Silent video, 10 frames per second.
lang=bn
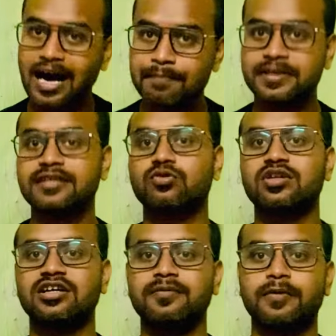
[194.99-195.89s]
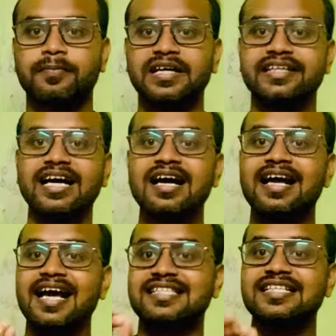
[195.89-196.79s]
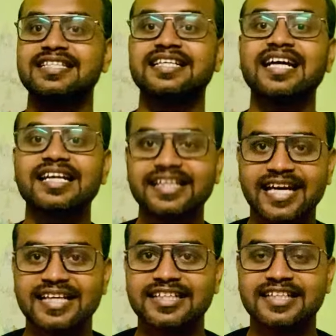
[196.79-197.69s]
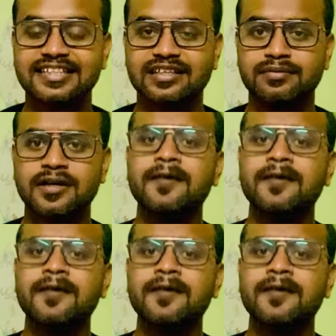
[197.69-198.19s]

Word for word: আপডেট করে দেওয়া হয় প্রোফাইলটা অ্যাজ এ জেনারেল ক্যান্ডিডেট হিসাবে